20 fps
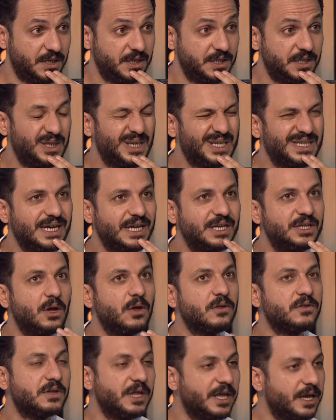يعني دي يعني دي
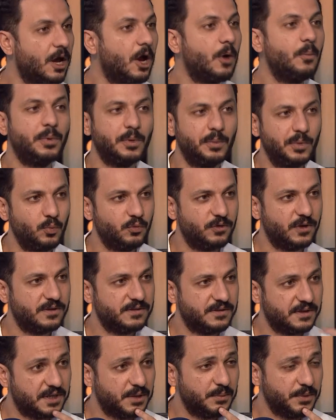اصلا حاجه اكبر من
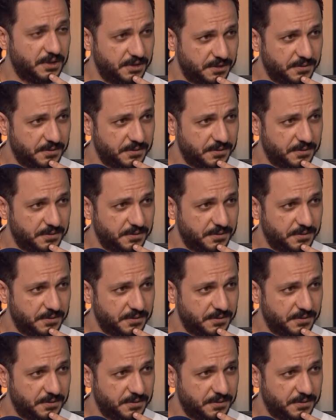المسلسل كمان